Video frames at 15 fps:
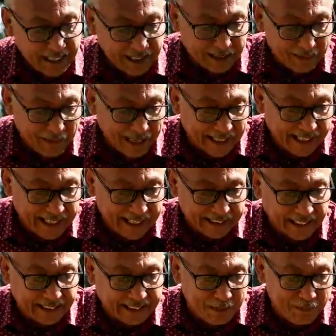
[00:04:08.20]
yang kemarin
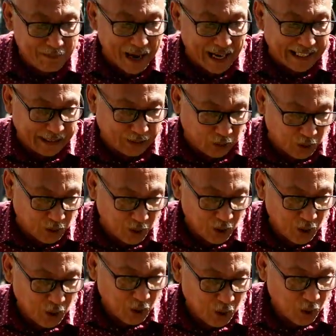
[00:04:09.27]
kita timbang itu
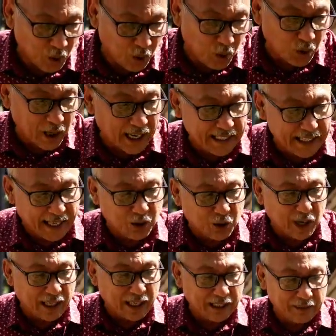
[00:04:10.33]
ukurannya
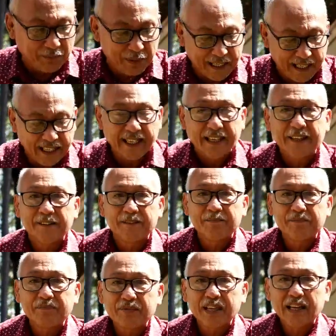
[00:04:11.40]
kurang lebih
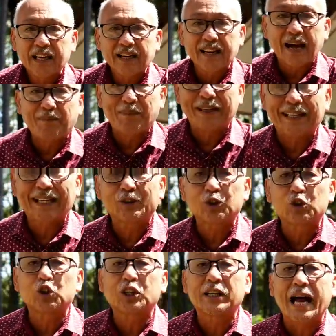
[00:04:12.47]

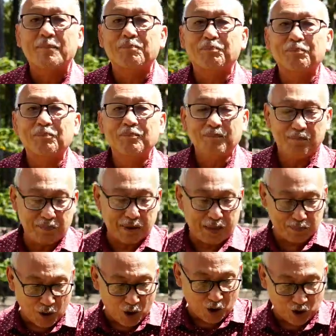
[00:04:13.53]
800 gram
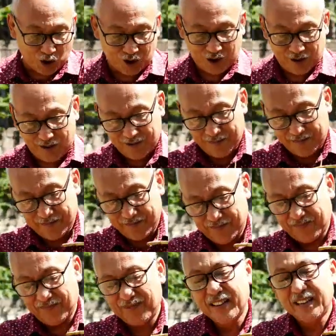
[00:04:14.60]
per pohon.
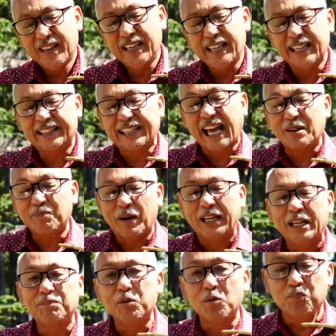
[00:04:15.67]
Ini tanpa
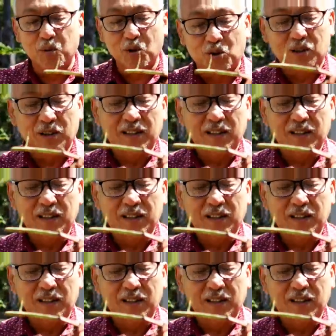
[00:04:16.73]
dipupuk,